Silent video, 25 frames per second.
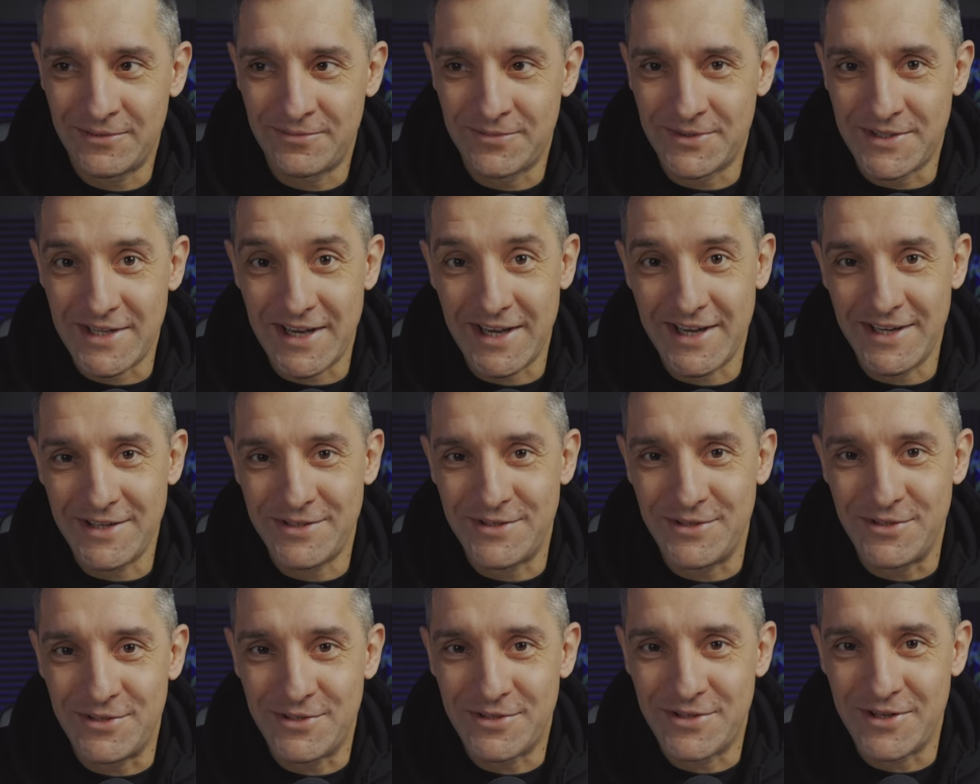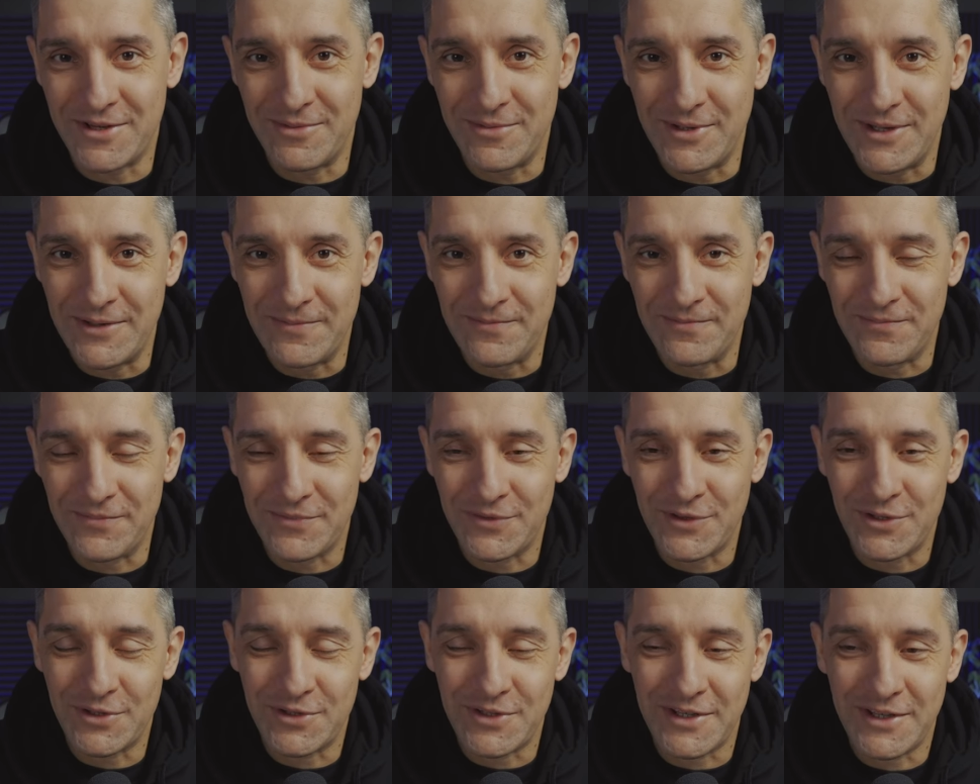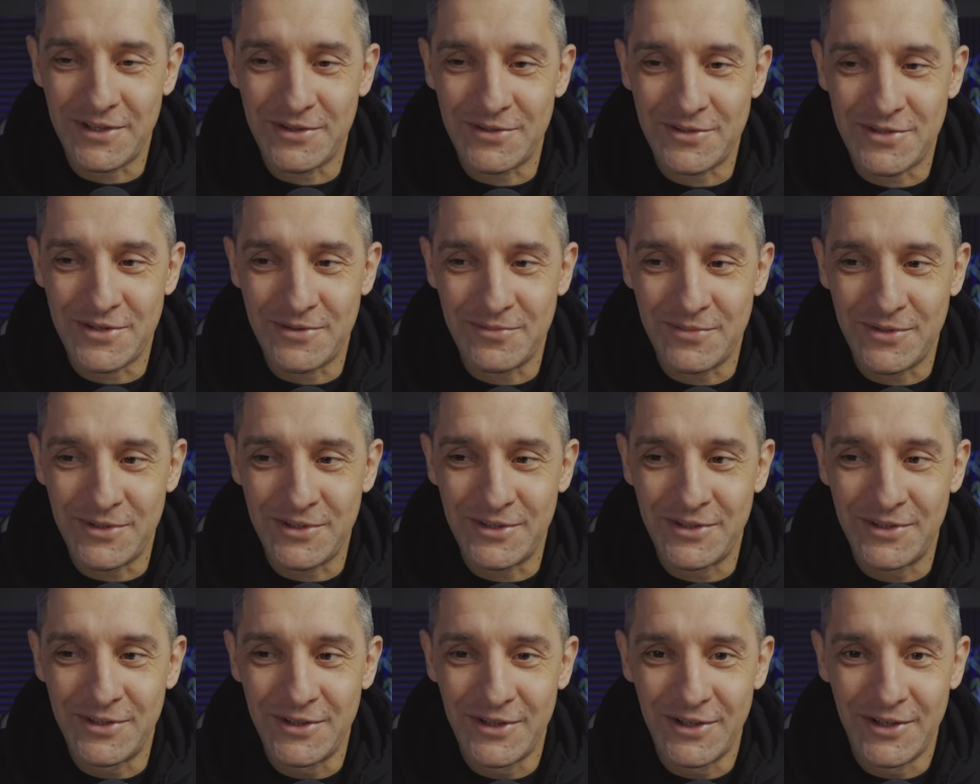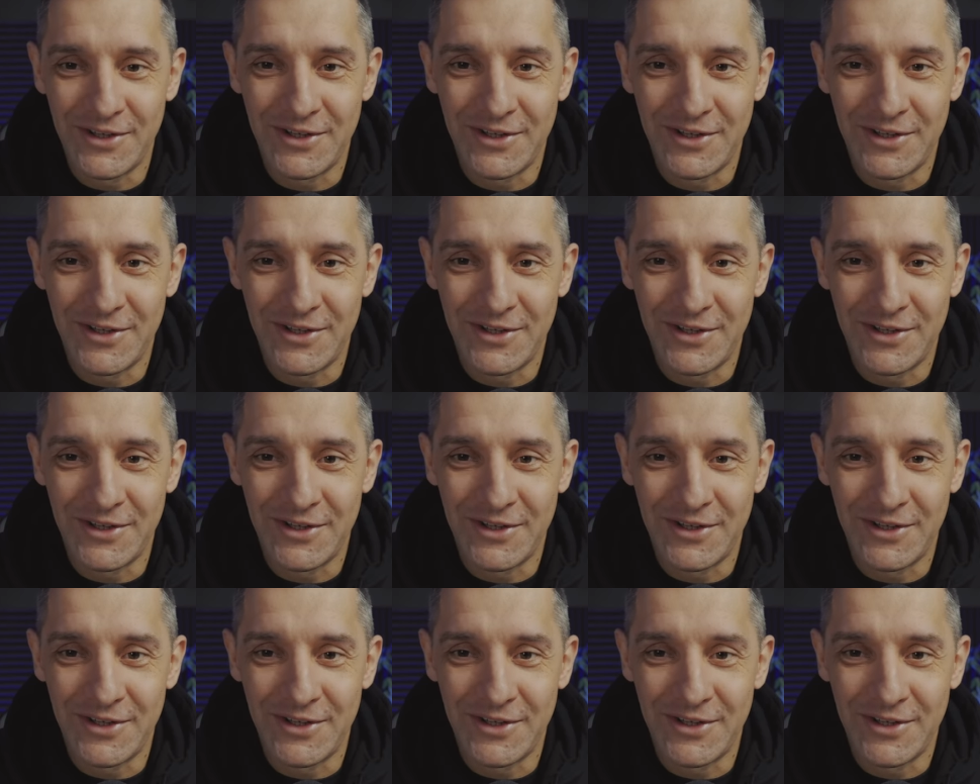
zachęcić Ciebie do tego, żeby